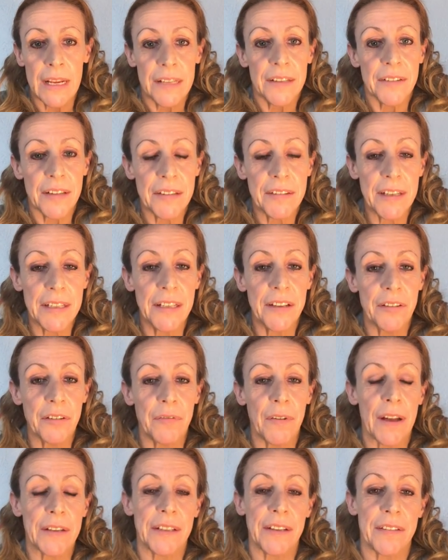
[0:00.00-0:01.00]
das tatsächlich so
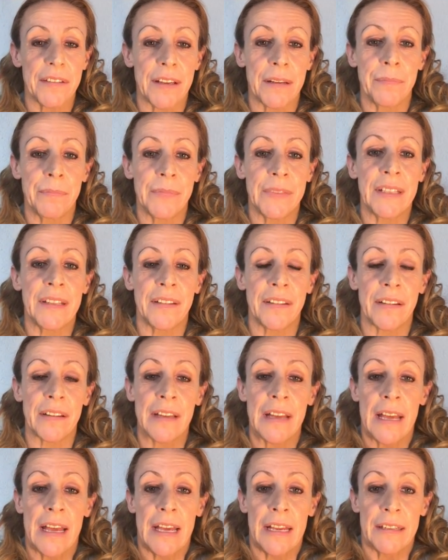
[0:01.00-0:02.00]
war, dass ähm, diese,
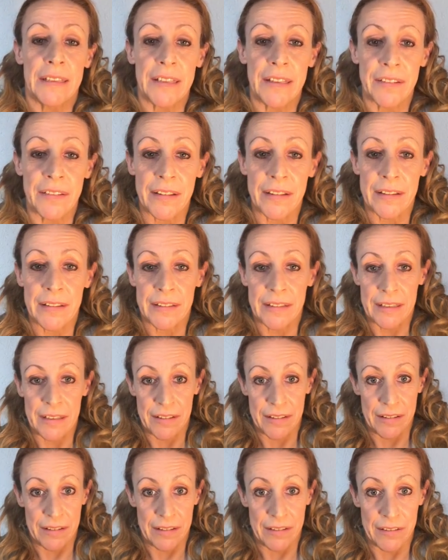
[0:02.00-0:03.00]
diese,
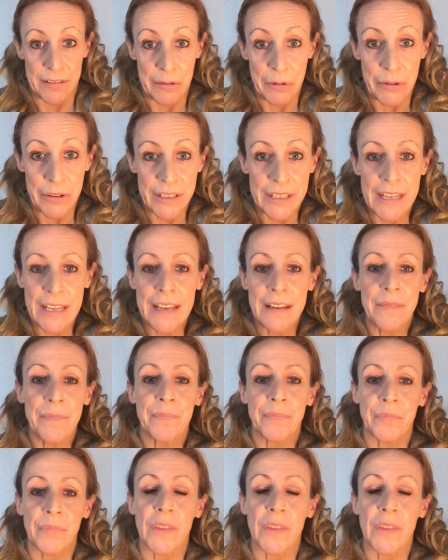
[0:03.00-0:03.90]
diese Sünde